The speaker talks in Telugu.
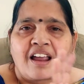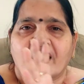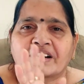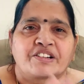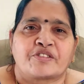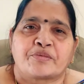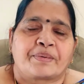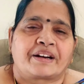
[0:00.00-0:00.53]

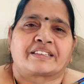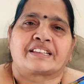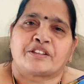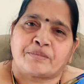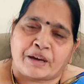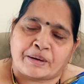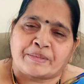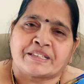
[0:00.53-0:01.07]
లాక్డౌన్
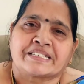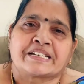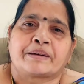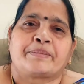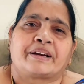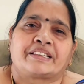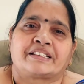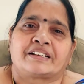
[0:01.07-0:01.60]
పెడతలేదు మన మంచిగా
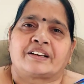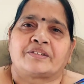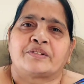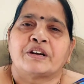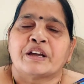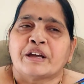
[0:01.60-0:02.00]
పెడుతున్నారు